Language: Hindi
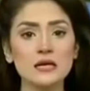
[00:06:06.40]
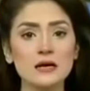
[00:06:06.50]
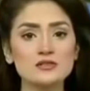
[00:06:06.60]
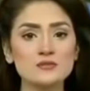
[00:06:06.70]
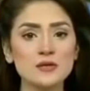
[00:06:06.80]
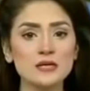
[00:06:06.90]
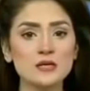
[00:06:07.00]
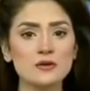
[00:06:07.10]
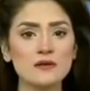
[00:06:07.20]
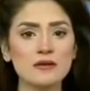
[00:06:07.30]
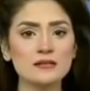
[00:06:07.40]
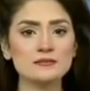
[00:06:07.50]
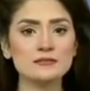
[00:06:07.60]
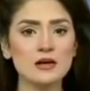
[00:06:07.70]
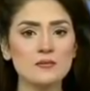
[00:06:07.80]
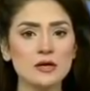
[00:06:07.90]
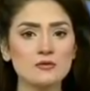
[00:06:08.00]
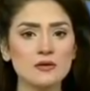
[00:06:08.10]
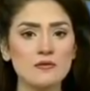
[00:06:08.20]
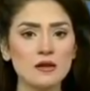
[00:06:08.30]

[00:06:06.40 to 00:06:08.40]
कराची में कोरोना वायरस से जाम बहक होने